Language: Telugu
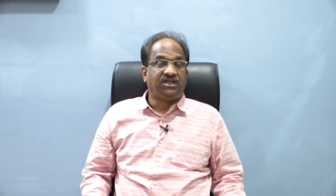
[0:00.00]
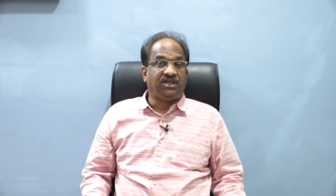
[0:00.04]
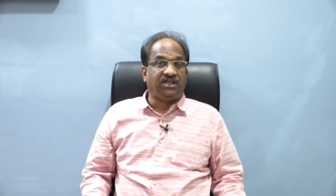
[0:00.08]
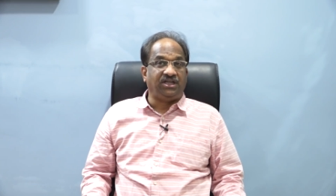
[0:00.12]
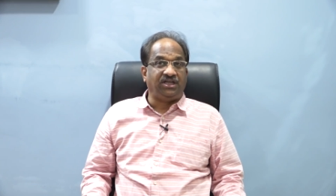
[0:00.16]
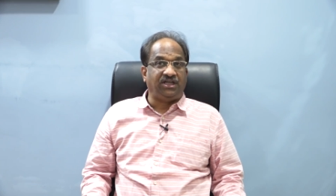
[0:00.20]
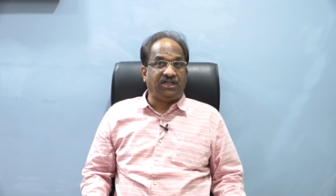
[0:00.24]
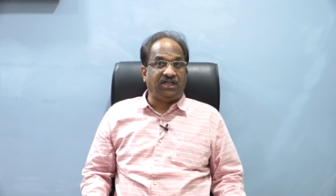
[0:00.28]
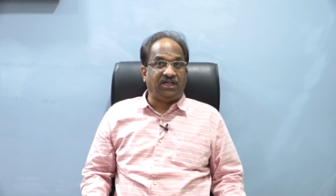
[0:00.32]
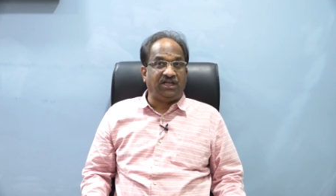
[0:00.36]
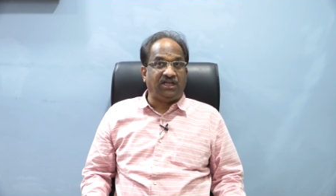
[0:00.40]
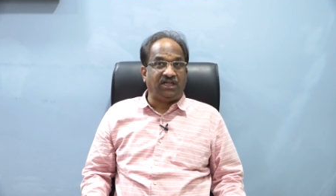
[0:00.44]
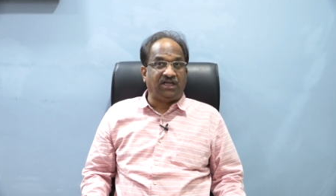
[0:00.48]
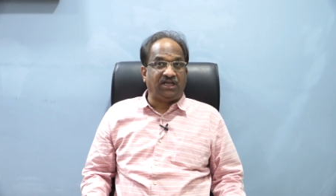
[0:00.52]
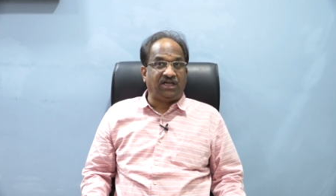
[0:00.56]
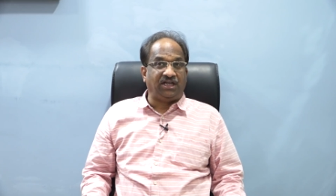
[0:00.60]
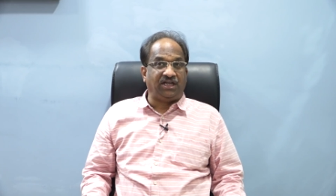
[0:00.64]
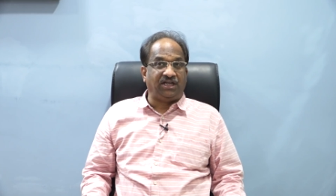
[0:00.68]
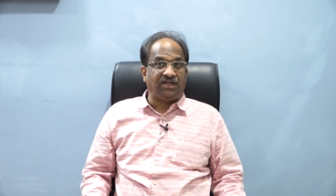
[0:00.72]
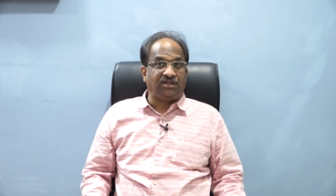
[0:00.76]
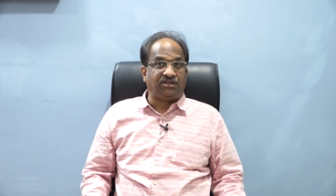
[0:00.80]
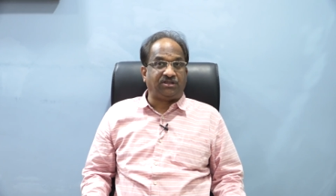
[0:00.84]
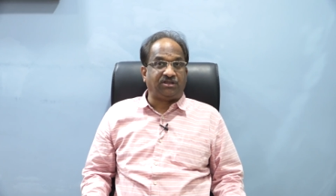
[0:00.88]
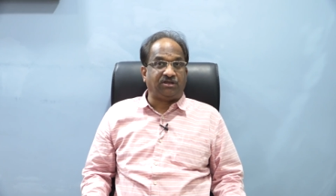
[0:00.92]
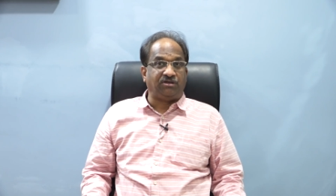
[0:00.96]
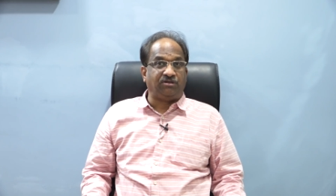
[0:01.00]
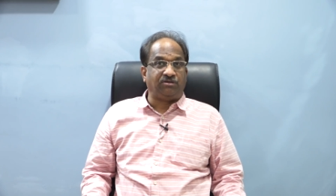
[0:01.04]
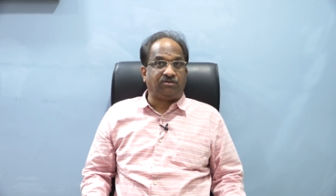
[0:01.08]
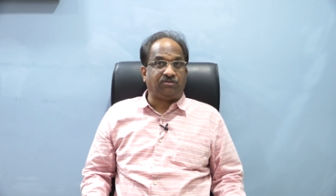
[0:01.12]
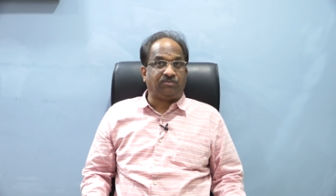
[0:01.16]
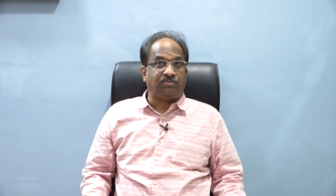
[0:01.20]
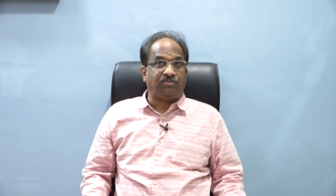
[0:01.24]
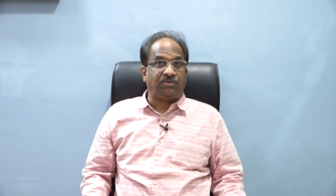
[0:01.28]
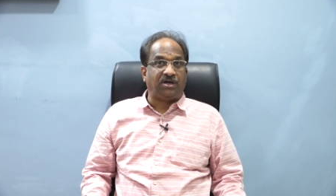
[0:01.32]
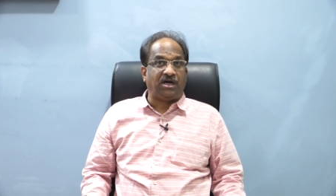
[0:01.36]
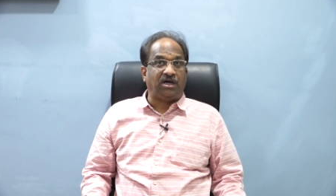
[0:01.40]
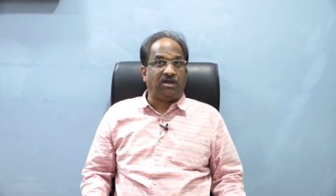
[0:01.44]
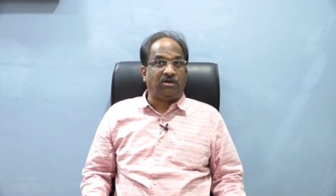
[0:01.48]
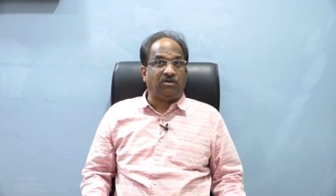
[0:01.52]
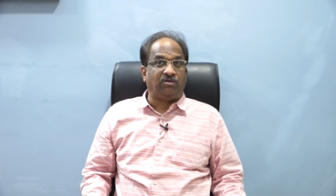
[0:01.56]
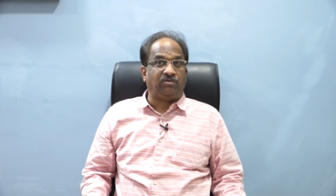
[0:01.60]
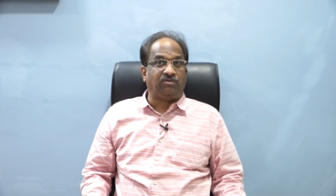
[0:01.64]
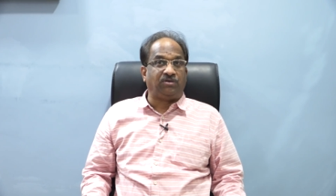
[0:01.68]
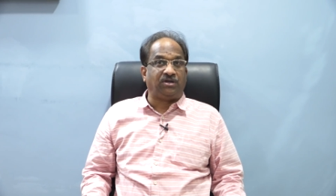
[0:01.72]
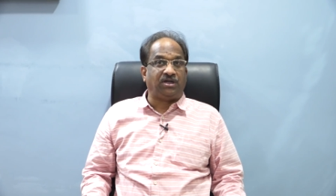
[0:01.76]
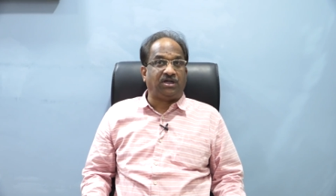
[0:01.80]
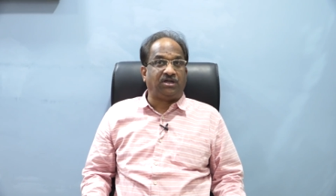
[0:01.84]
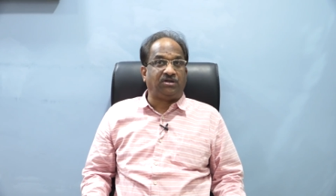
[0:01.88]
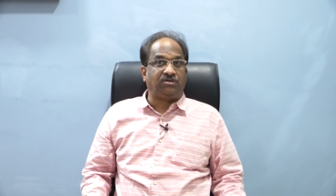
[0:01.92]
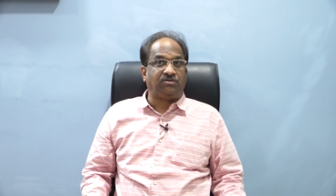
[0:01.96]
ఇన్నేళ్ళుగా నేను తెలుగు మాలో
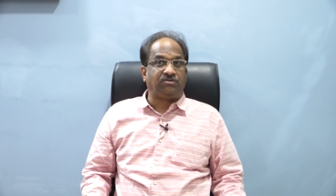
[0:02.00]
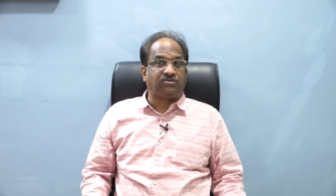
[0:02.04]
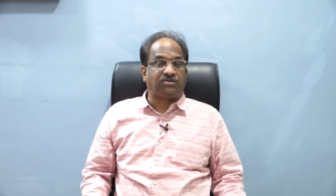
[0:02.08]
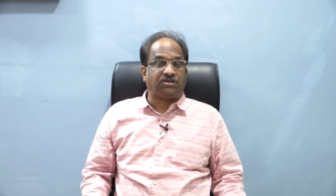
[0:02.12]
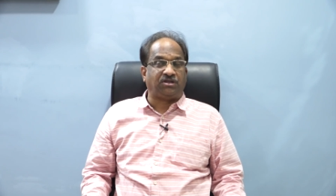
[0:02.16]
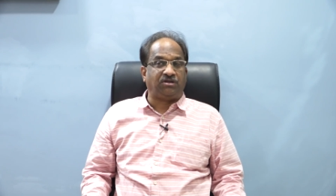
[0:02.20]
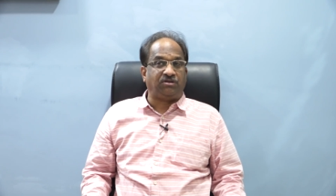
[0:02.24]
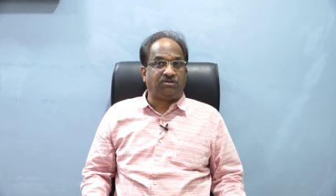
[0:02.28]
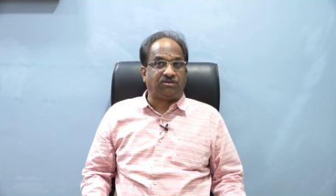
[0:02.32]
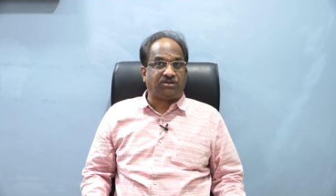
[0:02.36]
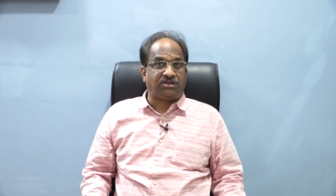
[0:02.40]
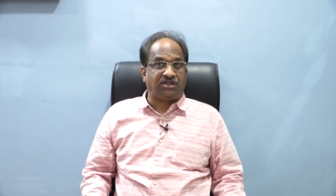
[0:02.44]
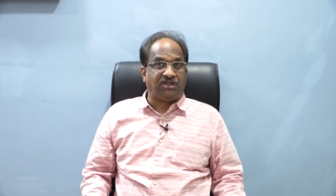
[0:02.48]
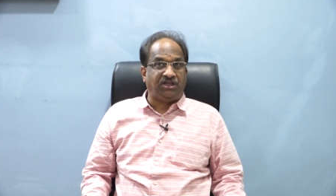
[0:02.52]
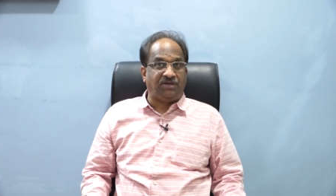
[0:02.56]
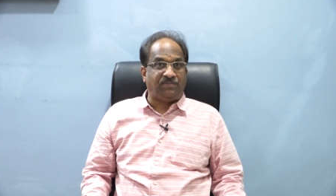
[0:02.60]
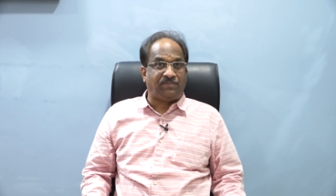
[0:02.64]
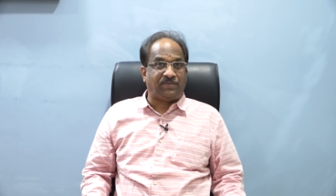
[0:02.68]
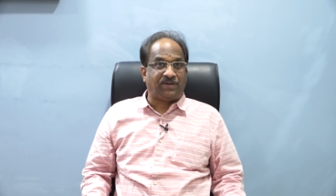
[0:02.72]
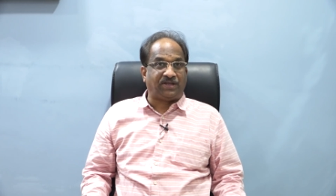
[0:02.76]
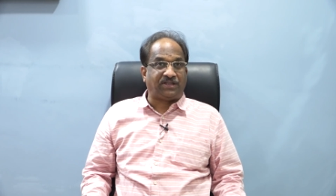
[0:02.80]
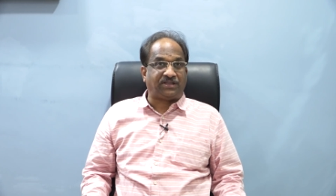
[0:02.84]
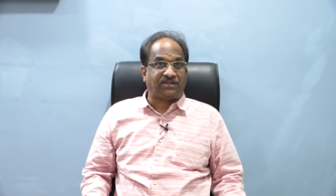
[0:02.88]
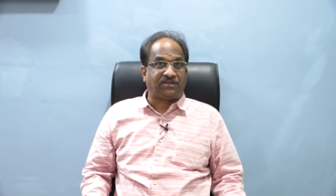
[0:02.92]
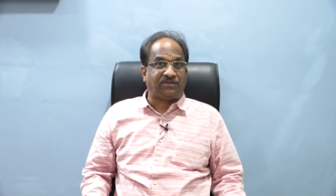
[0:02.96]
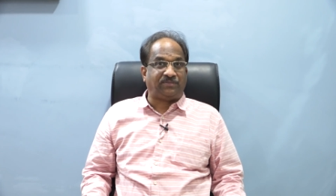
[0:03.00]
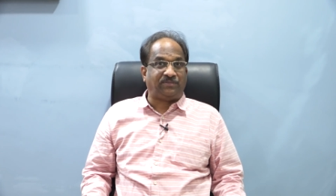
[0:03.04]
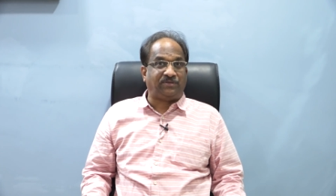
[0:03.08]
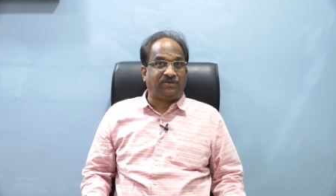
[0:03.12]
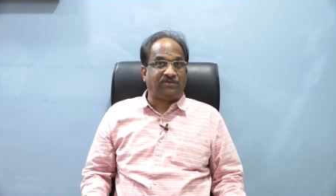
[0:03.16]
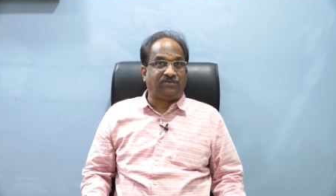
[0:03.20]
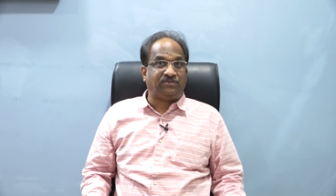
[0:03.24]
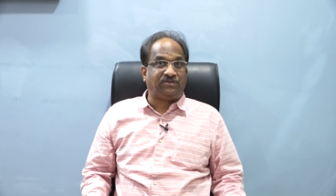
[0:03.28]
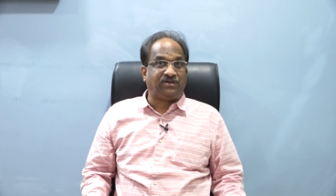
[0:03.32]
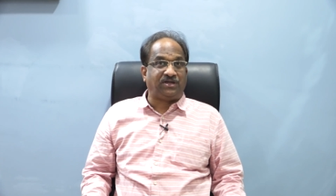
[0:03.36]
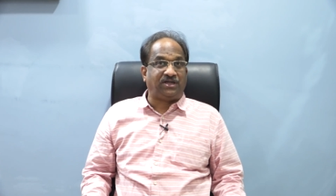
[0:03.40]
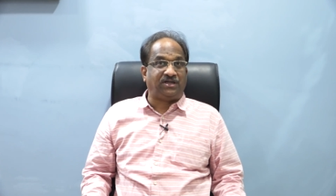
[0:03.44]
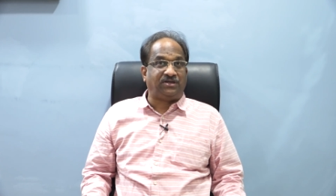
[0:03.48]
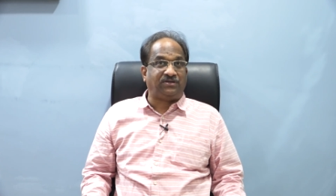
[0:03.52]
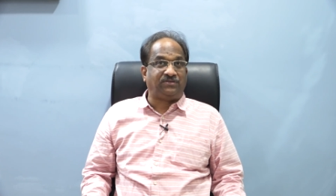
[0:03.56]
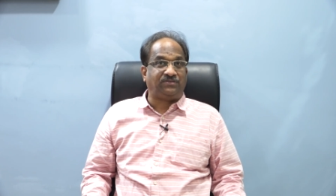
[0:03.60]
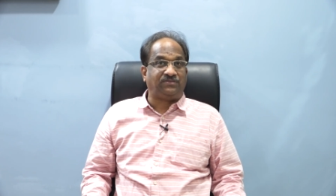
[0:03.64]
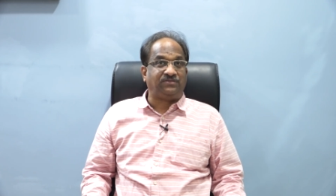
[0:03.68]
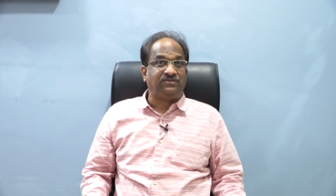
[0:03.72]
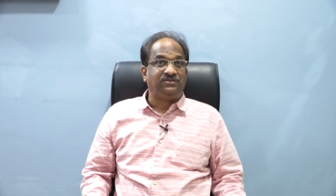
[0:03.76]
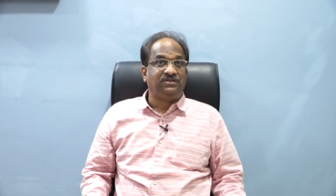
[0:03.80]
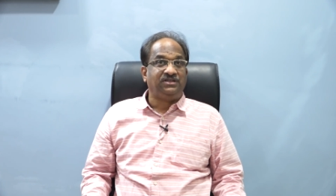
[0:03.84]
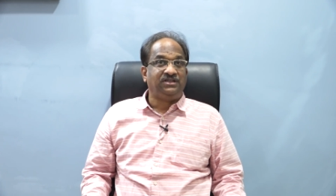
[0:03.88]
ఉన్నాను తెలుగు సినీ పరిశ్రమలో ఉన్నాను